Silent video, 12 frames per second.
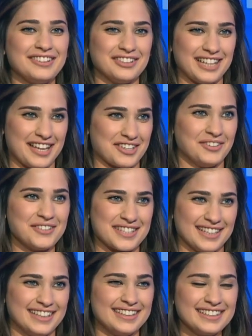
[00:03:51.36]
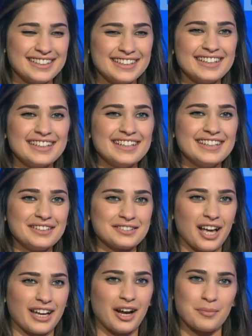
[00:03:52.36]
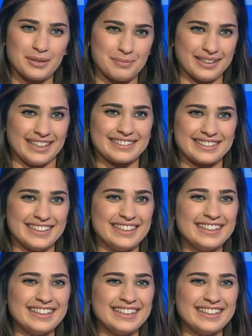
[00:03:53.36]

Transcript: انه لا جوزها صحيح حرام البنت